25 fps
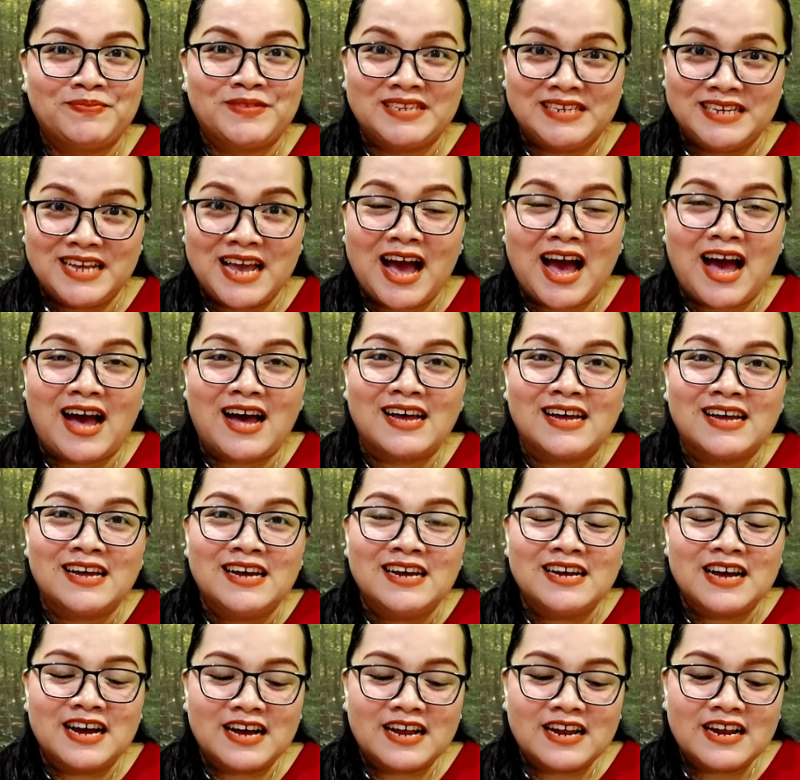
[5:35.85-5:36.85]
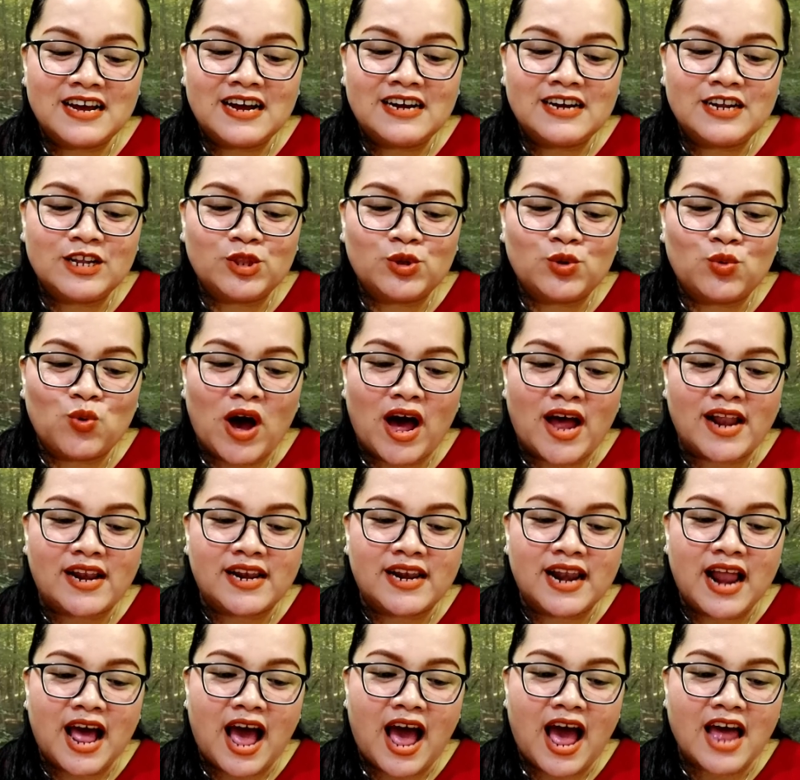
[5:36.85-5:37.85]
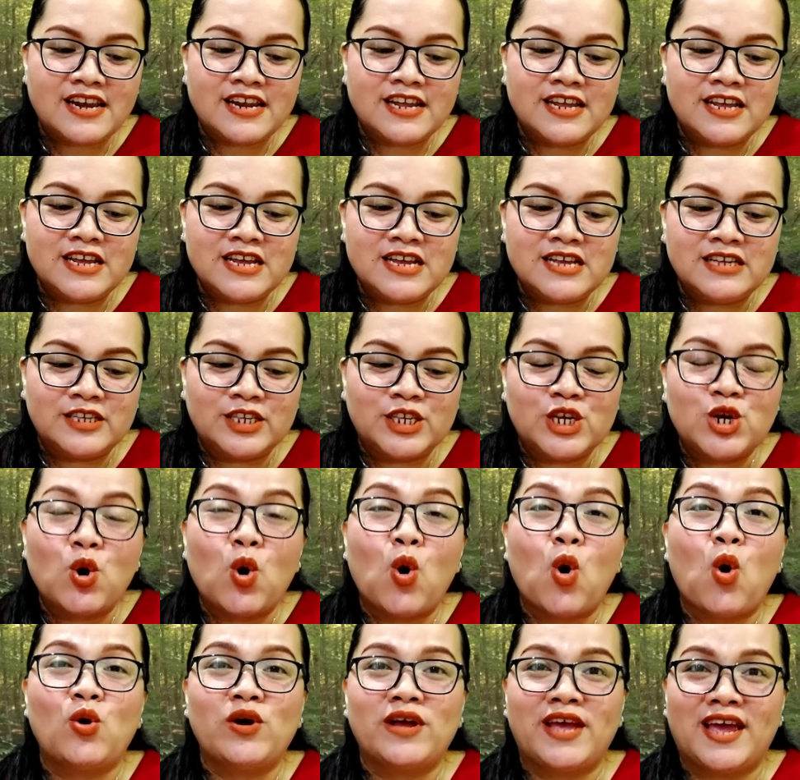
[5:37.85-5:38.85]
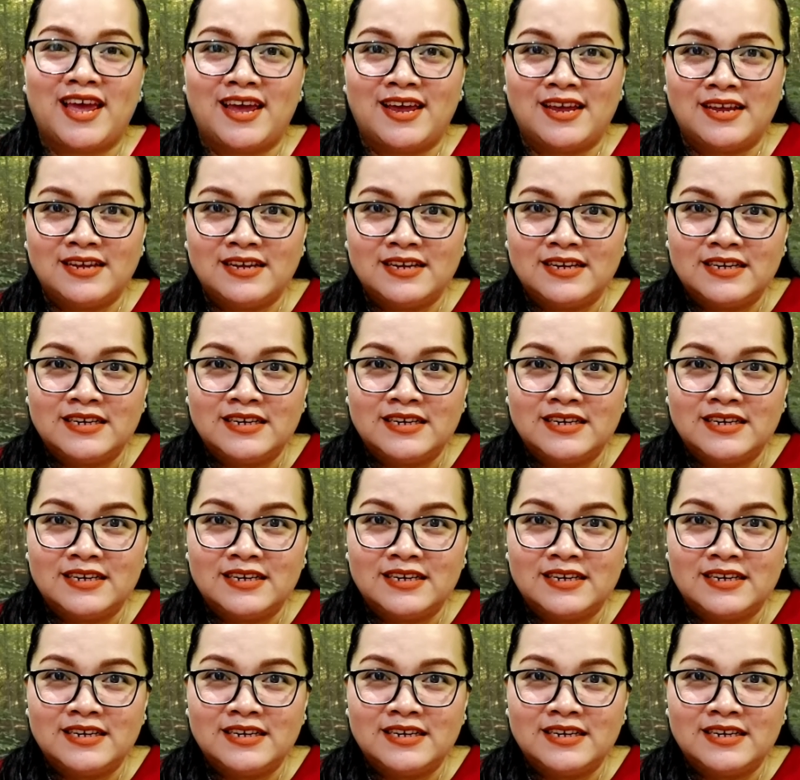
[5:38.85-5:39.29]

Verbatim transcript: Ya, kekelangan di Tuhan adi sioge